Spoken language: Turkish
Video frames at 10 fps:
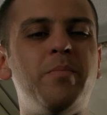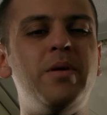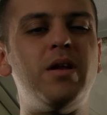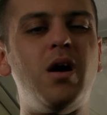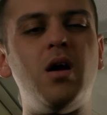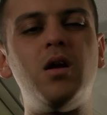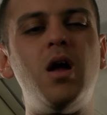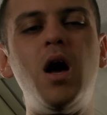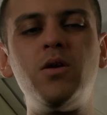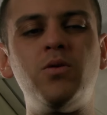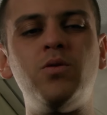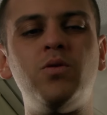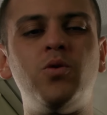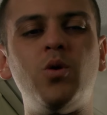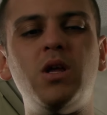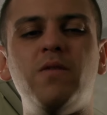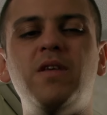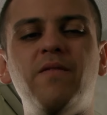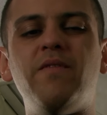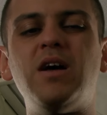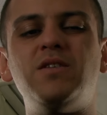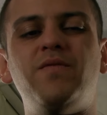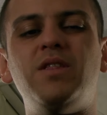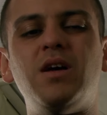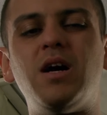Bir Allah'ın günü görevden, vazifeden